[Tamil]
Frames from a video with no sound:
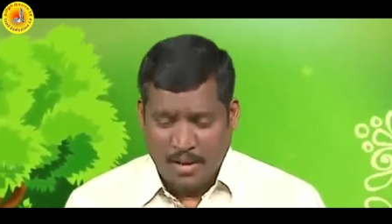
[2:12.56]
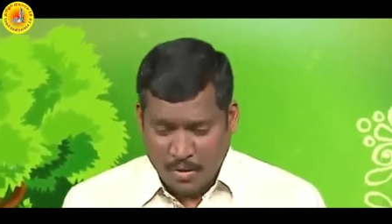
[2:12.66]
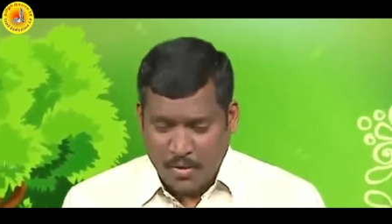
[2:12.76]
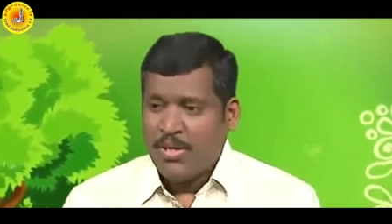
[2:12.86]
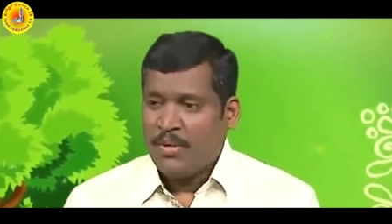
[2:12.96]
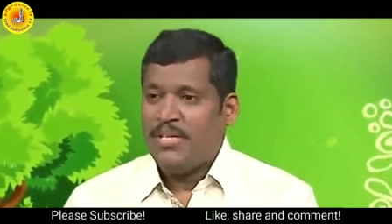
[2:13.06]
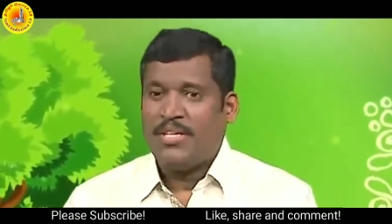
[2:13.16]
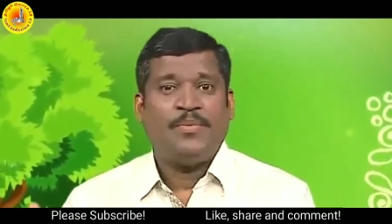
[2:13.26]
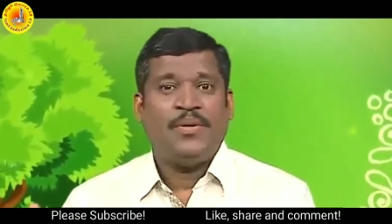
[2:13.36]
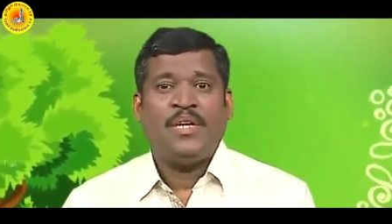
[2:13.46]
ரோட்டில்
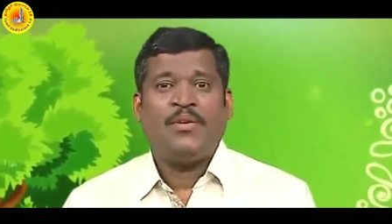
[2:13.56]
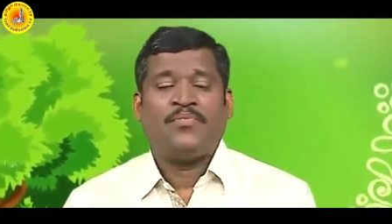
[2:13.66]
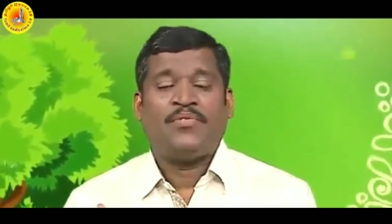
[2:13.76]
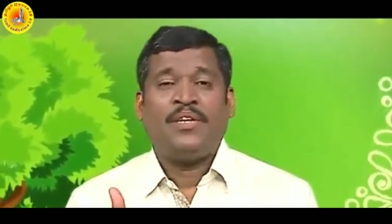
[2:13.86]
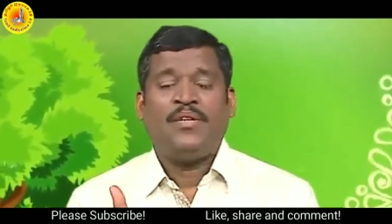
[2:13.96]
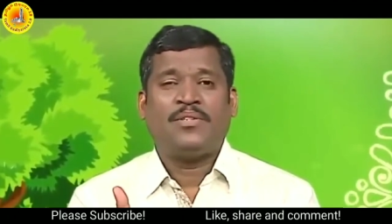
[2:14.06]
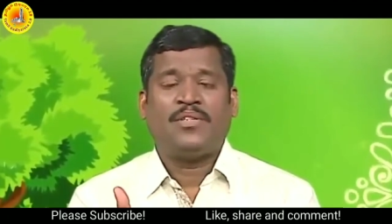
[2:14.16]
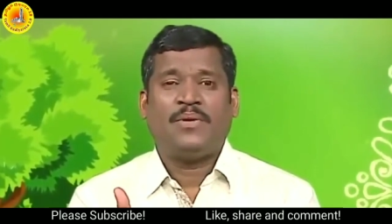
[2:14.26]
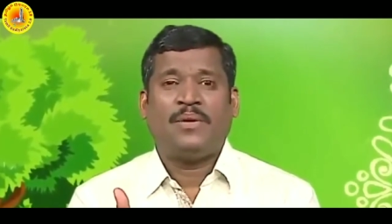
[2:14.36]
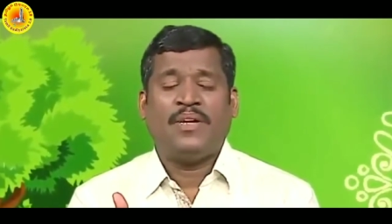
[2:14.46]
போயிட்டுருப்பீங்க ஒரு ஃப்ரெண்டு
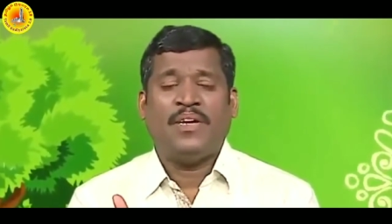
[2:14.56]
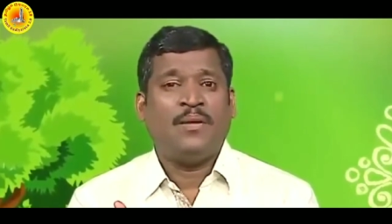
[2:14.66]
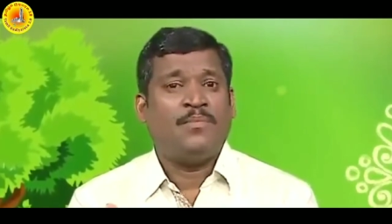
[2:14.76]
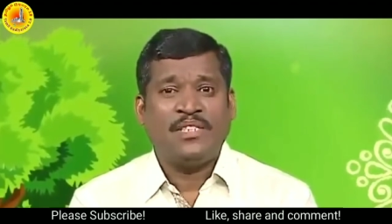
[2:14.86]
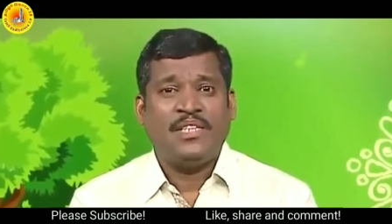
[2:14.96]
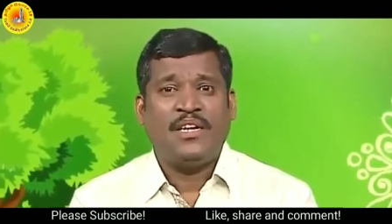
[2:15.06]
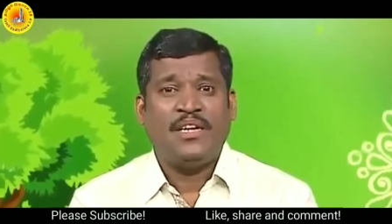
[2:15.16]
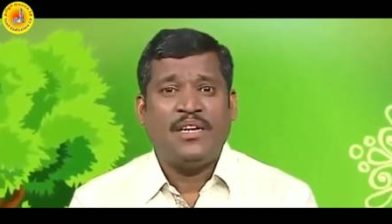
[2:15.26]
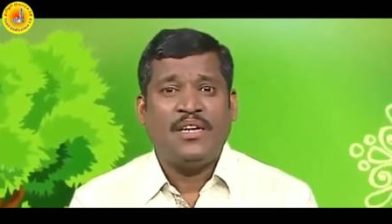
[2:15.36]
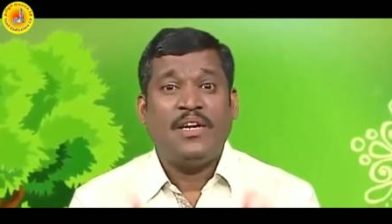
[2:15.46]
ஒருத்தர் பார்ப்பீங்க மச்சான்
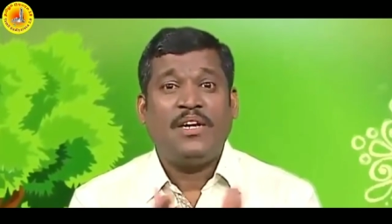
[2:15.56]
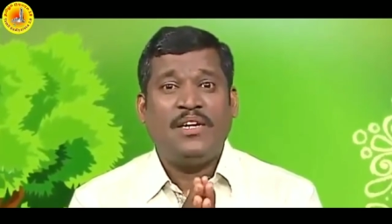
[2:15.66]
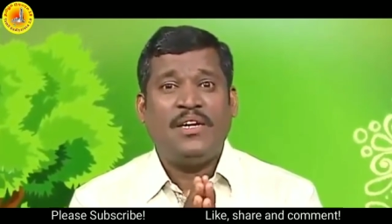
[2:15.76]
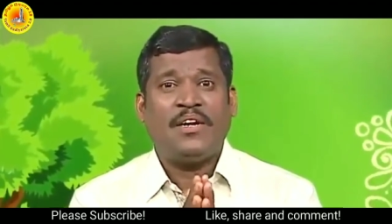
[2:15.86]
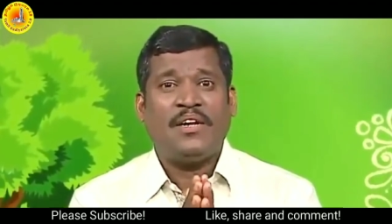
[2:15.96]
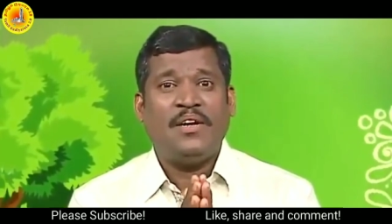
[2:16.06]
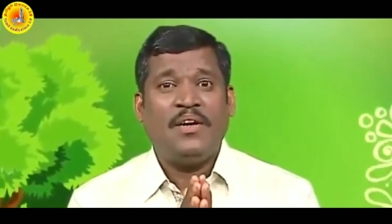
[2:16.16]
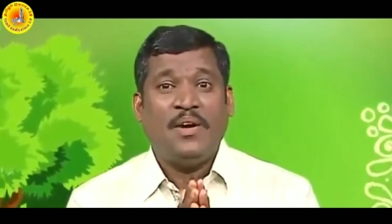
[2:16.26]
டேய் நீயாடா